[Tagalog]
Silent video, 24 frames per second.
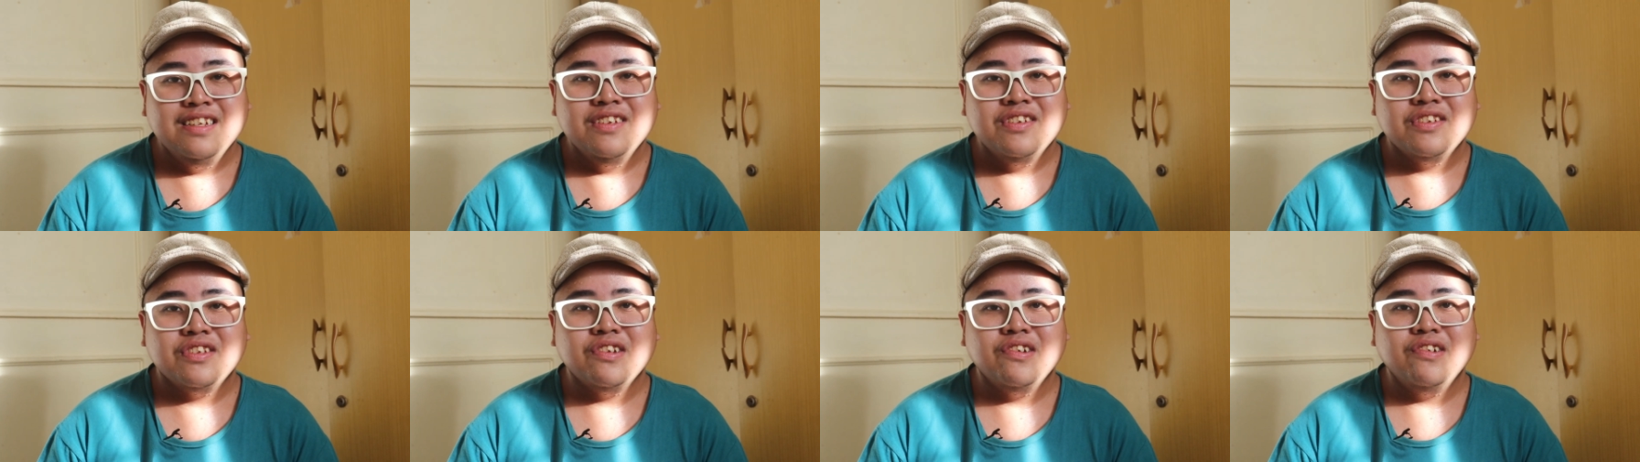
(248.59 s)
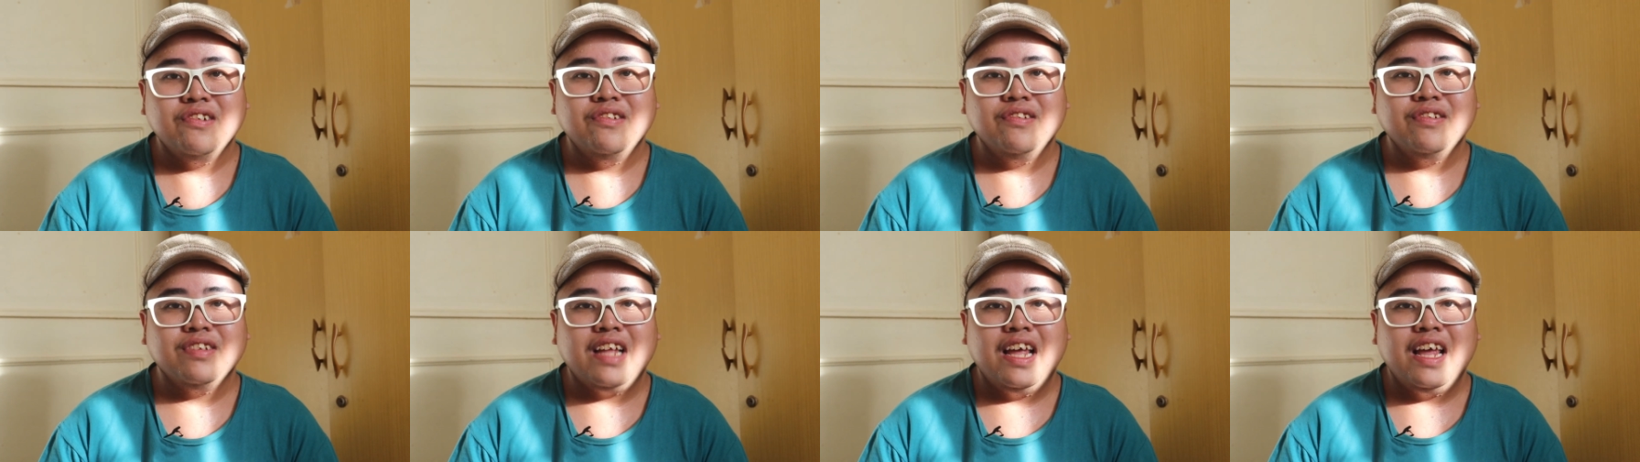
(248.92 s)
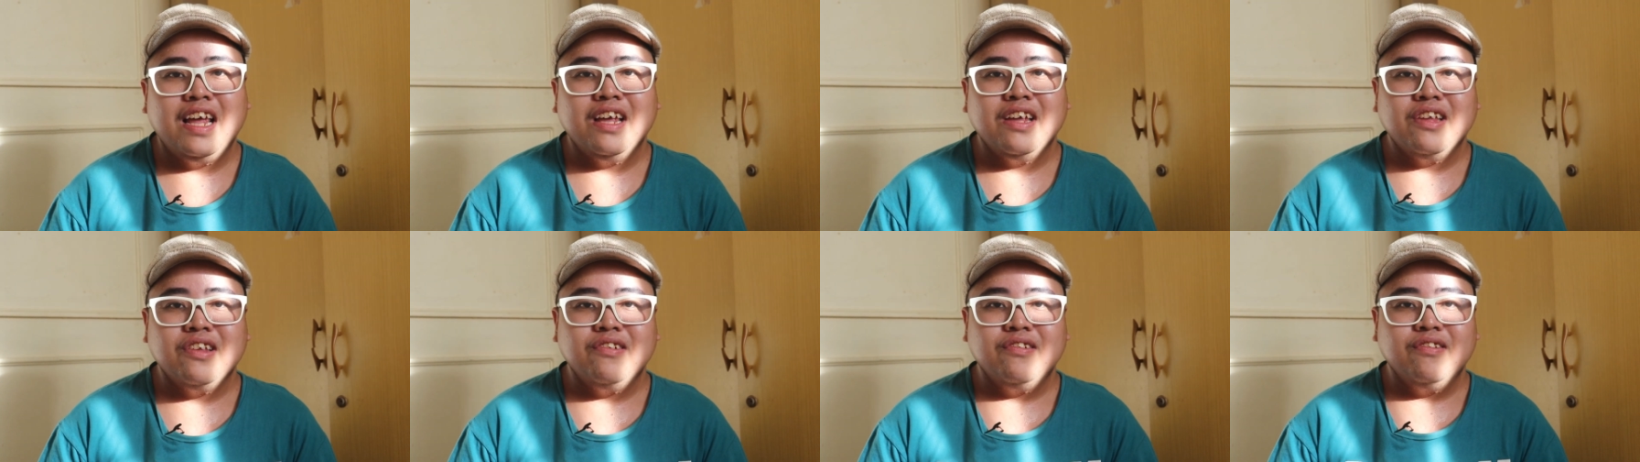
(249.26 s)
So,
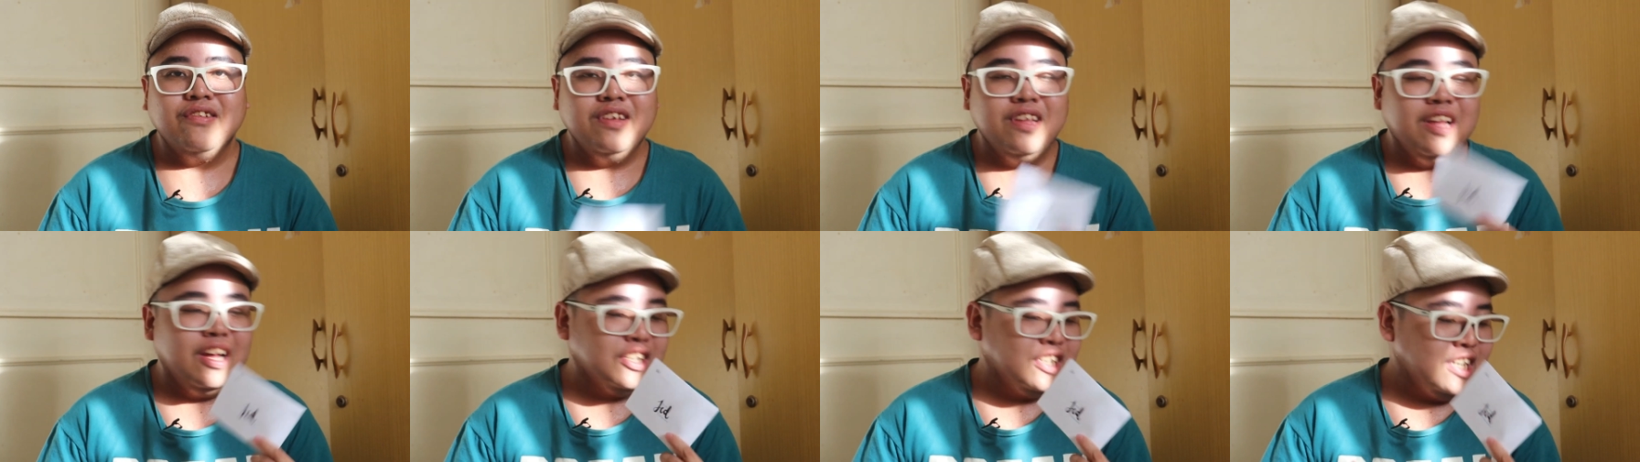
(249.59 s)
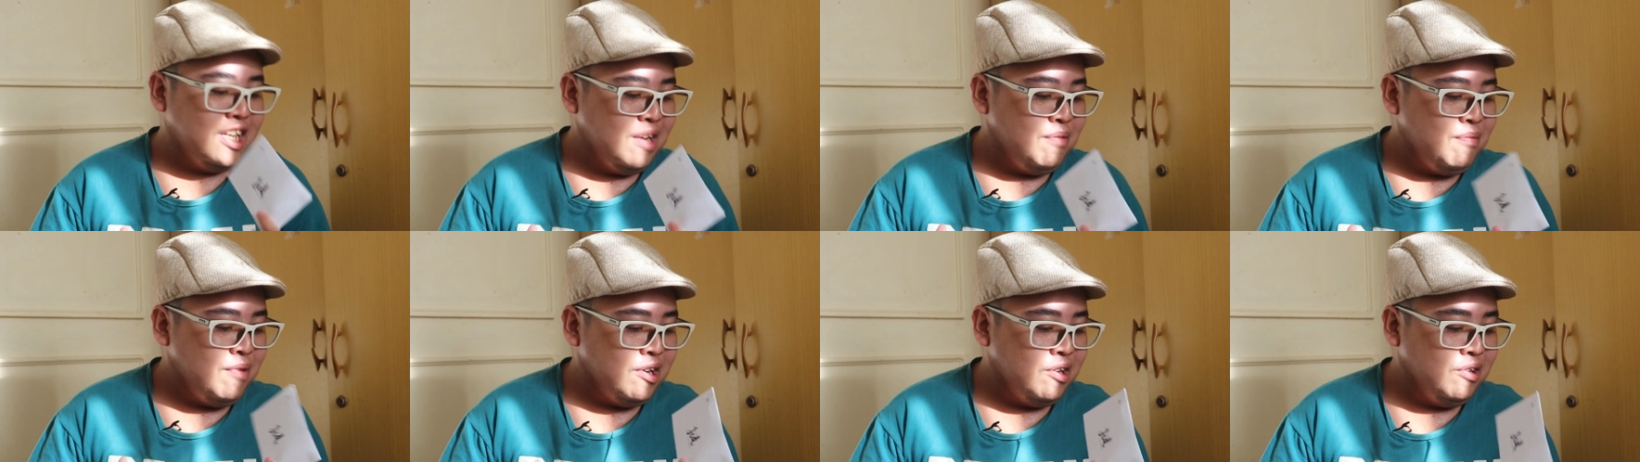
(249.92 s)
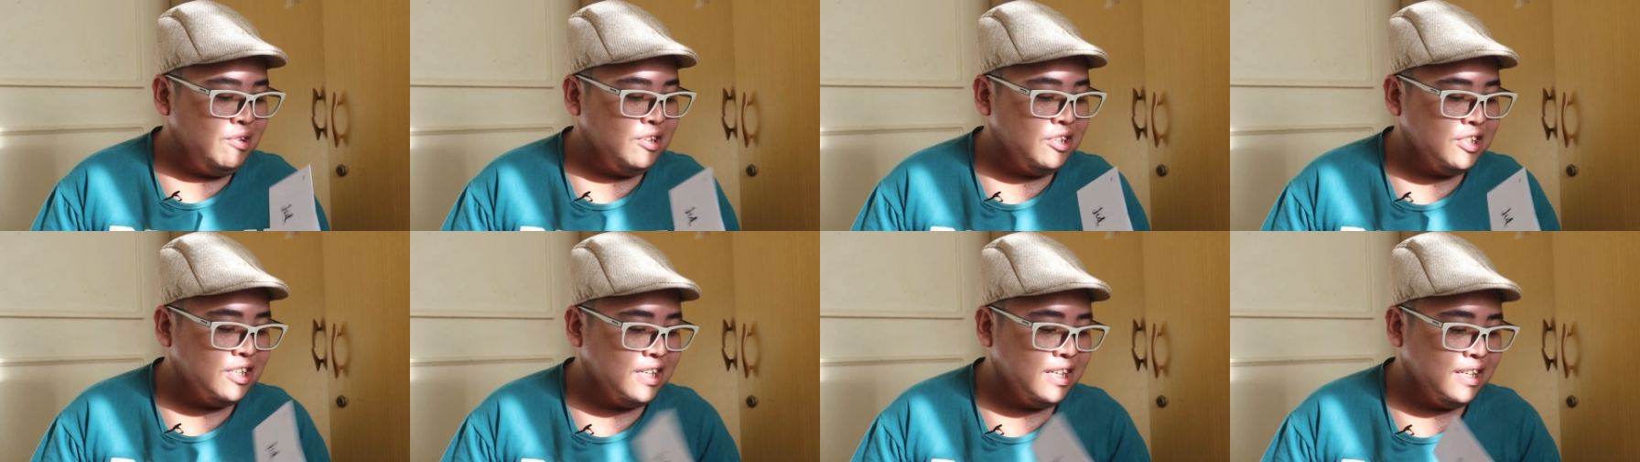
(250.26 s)
thank you. Actually,
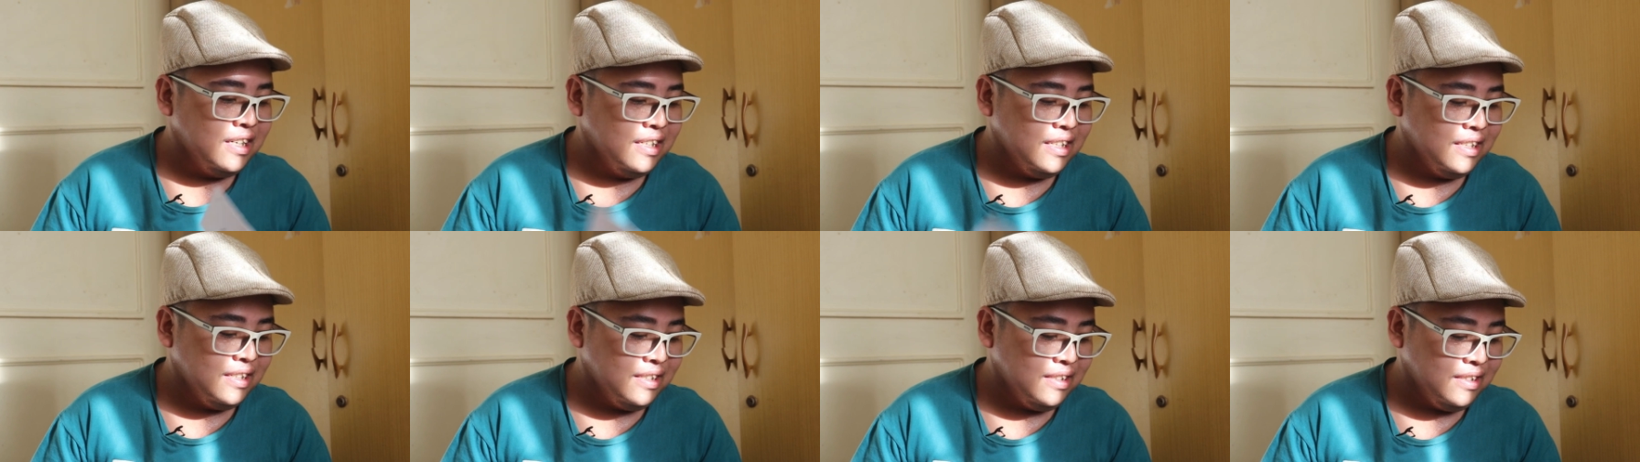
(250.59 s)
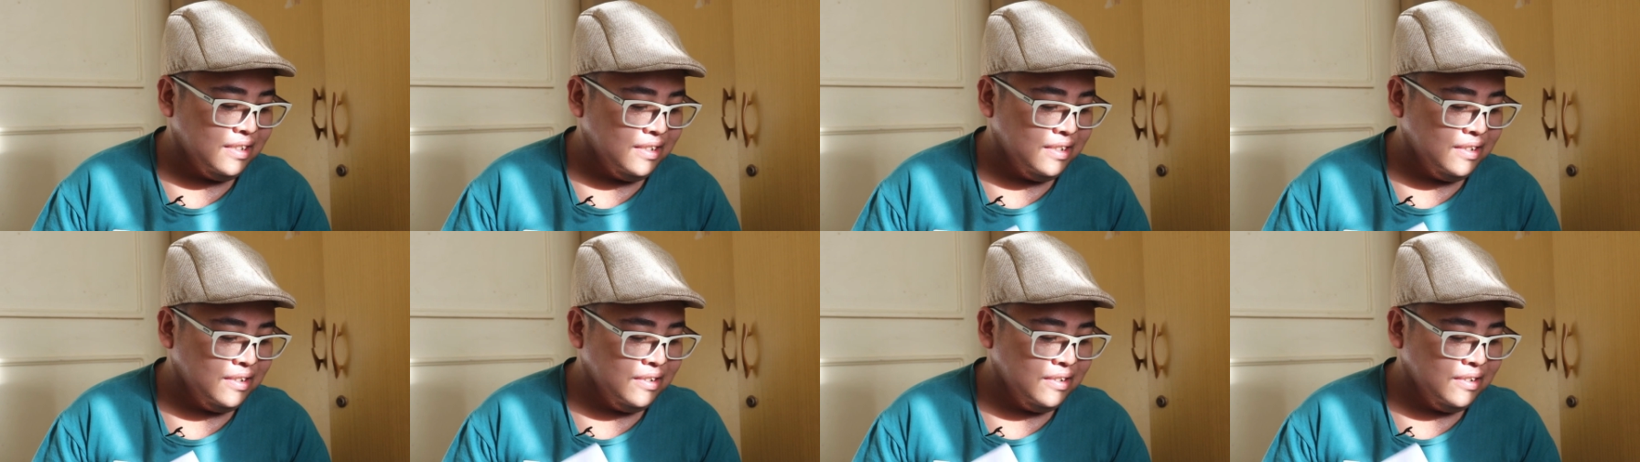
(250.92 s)
meron siyang